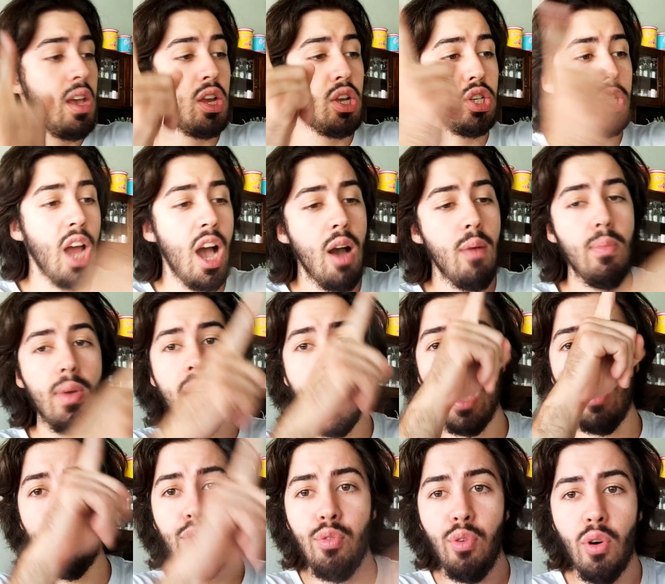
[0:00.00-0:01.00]
Xiaomi,
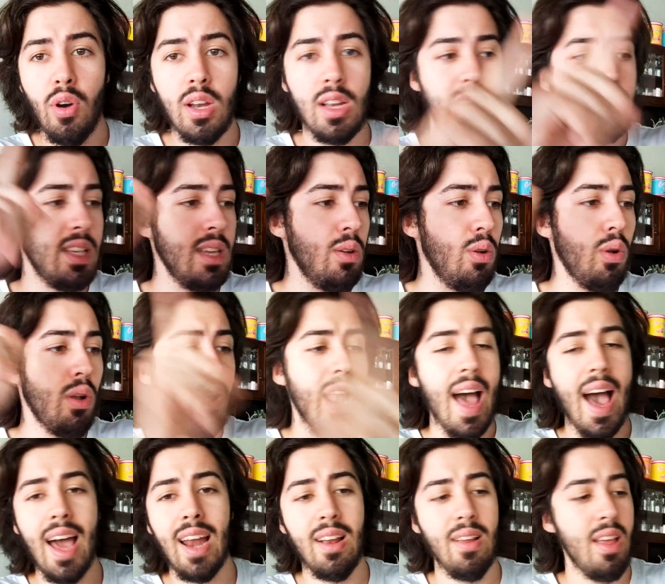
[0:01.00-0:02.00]
iPhone,
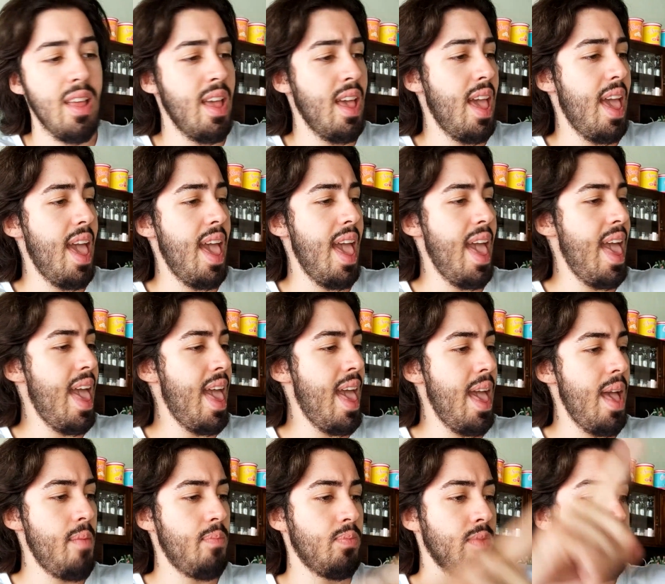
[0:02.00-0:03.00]
celular,
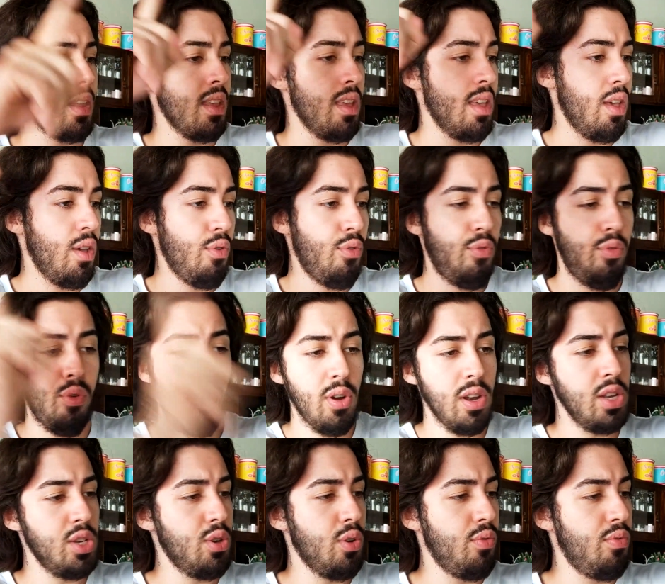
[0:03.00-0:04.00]
é,
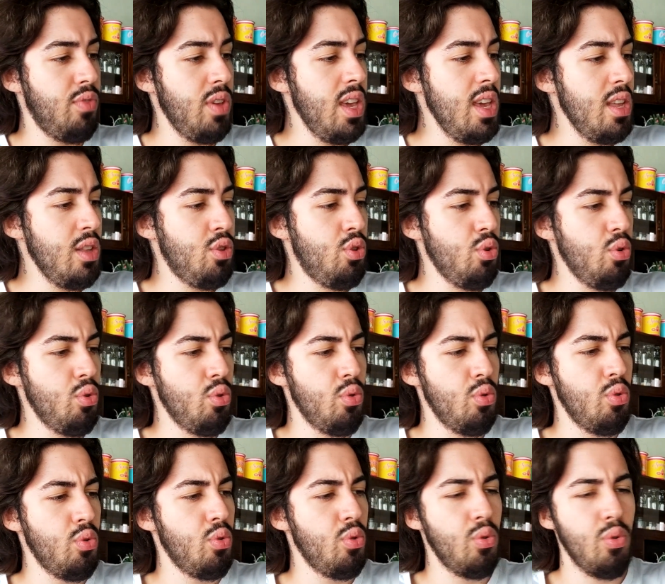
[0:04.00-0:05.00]
fone de
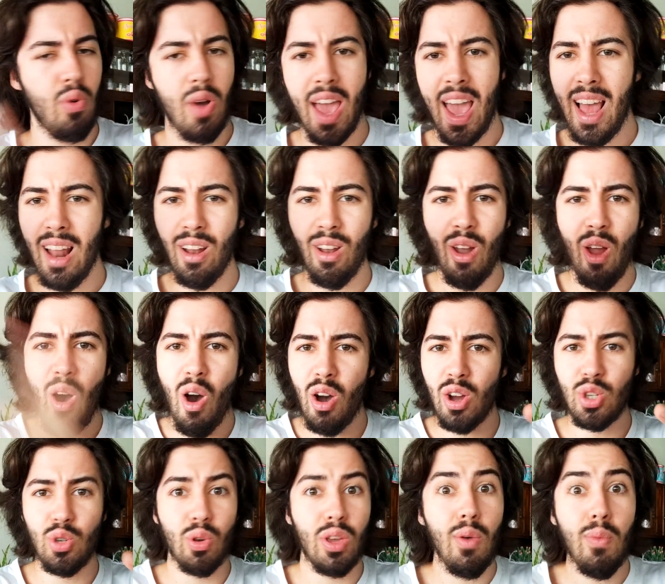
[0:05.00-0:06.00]
ouvido,
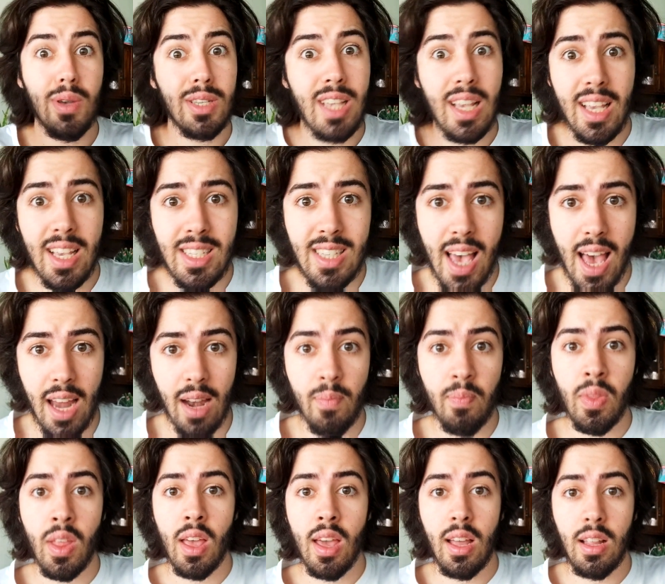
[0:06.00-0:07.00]
relógio, o que você
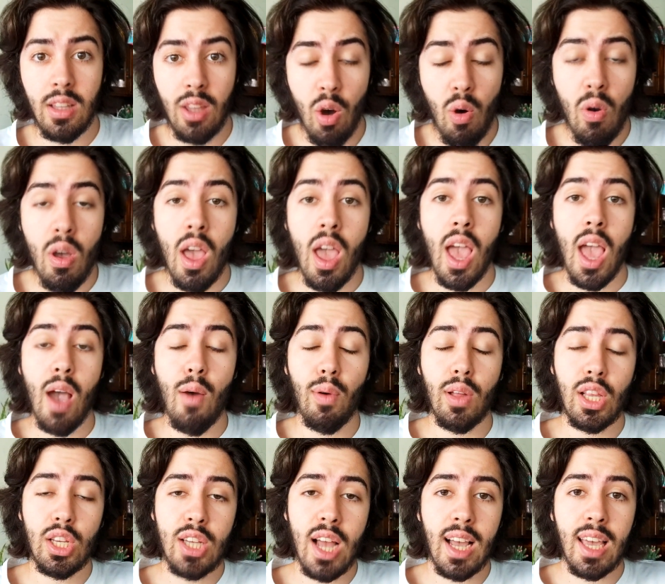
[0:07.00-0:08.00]
quiser. Então, eu
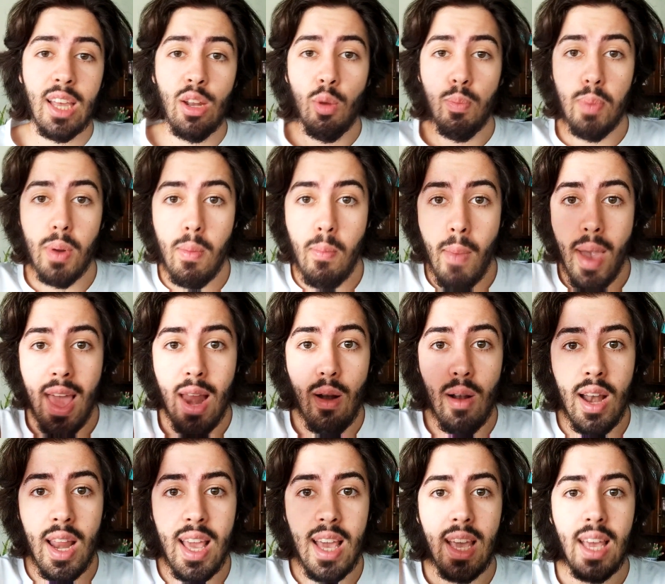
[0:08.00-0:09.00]
vou deixar aqui no primeiro
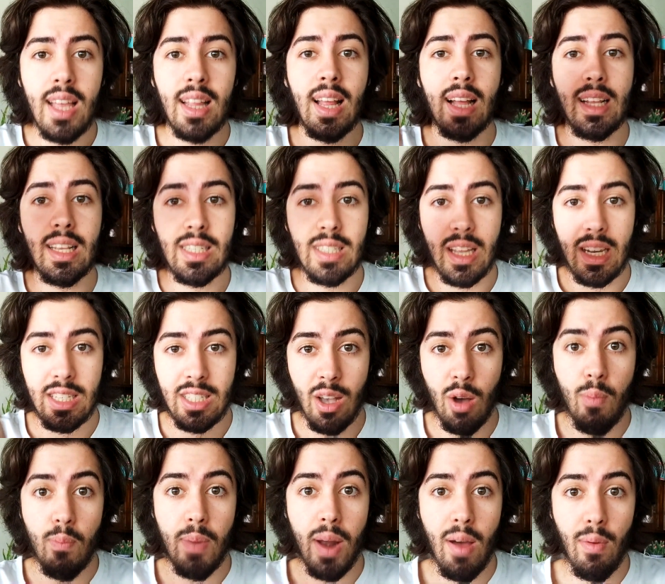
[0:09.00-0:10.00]
link da
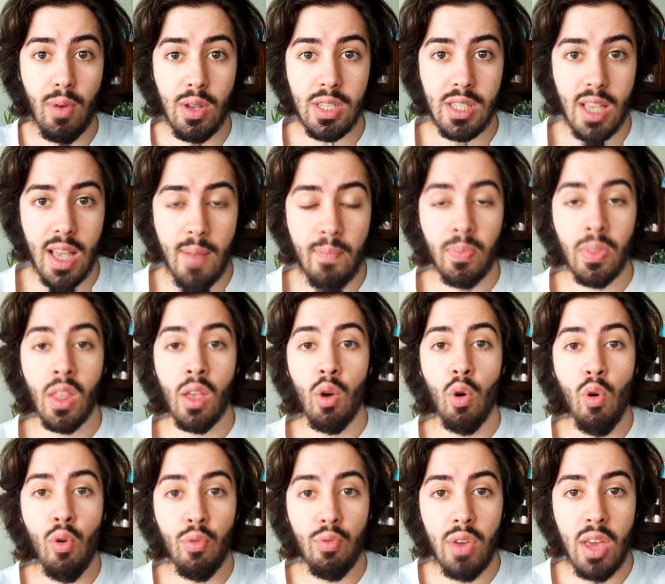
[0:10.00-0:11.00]
descrição para você
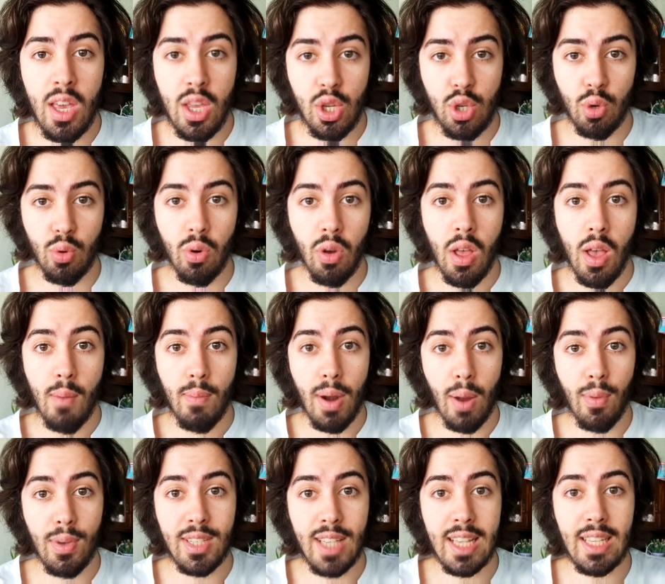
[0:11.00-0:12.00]
um vídeo
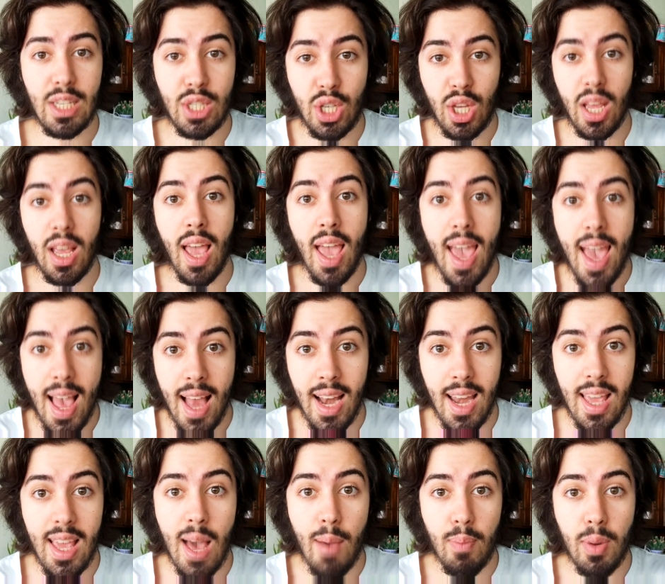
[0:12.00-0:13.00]
para você assistir
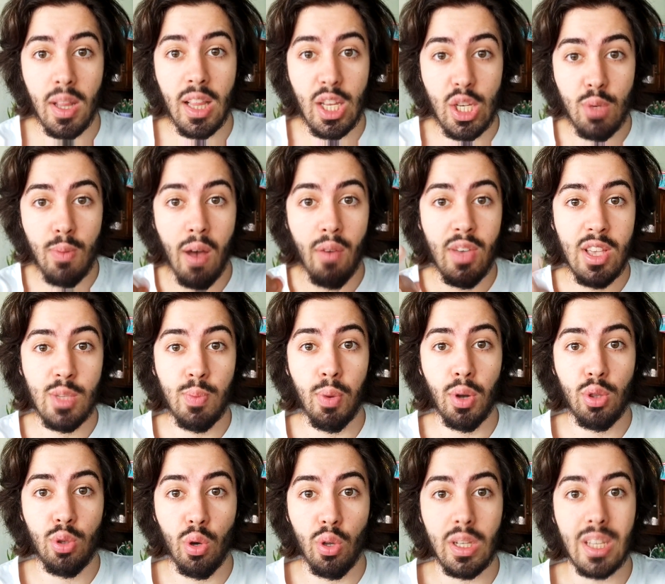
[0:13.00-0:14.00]
ele e aprender de uma vez
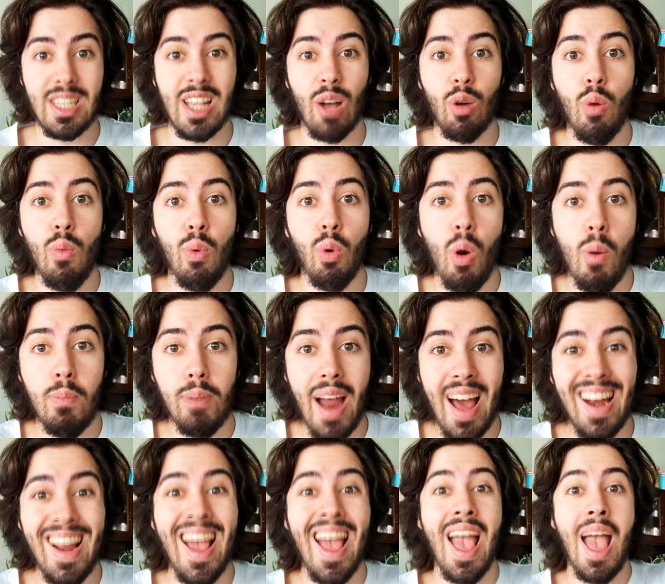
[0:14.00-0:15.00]
por todas, tá? Como
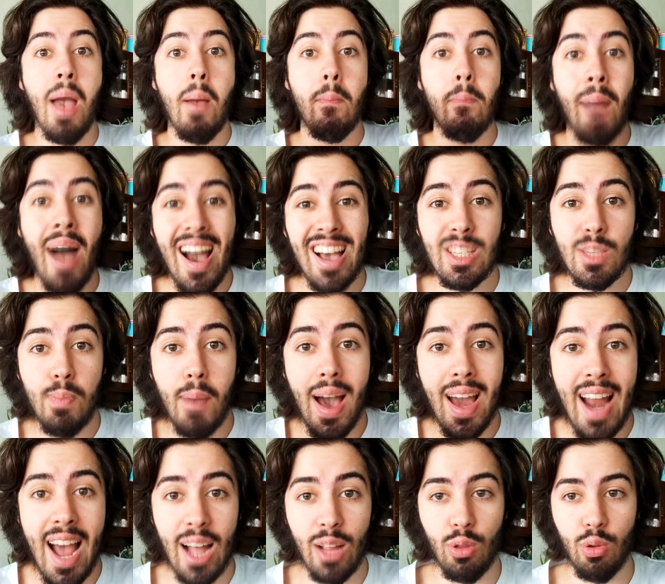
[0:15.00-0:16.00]
comprar mais
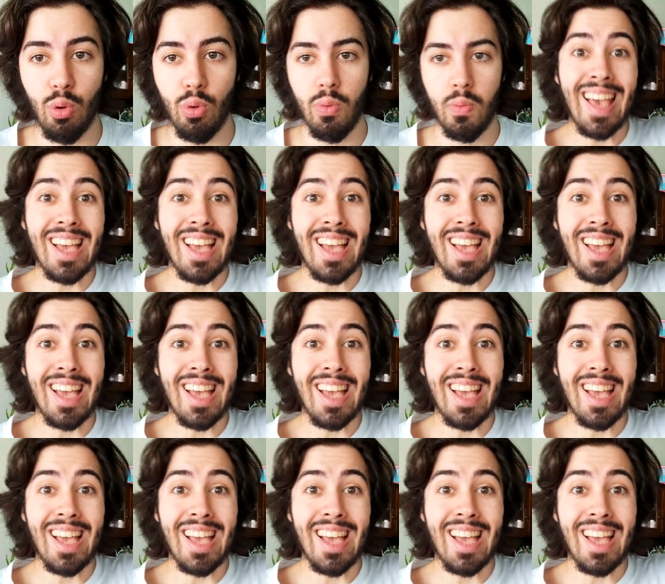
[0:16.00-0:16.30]
barato.